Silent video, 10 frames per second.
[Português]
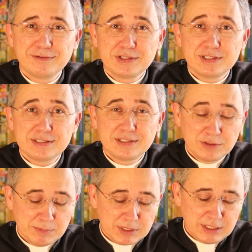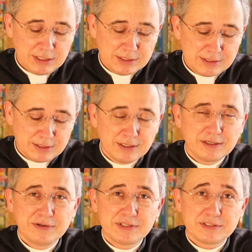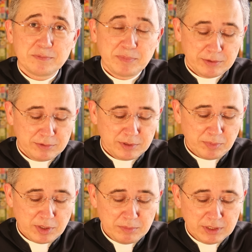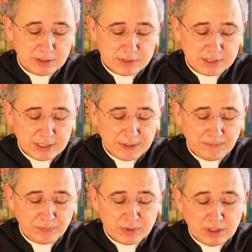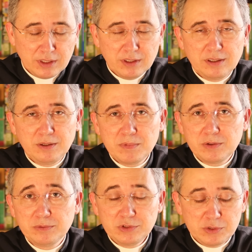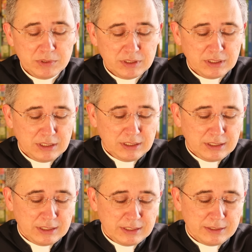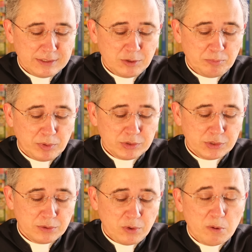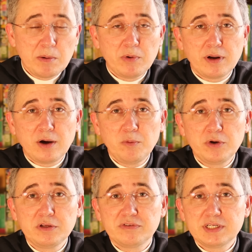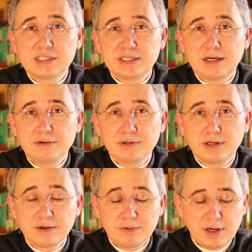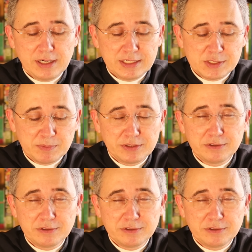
Talvez tenha sido uma criança né, que fez essa pergunta para mim, não sei. E uma última, é, se eu posso comemorar o meu aniversário na quaresma.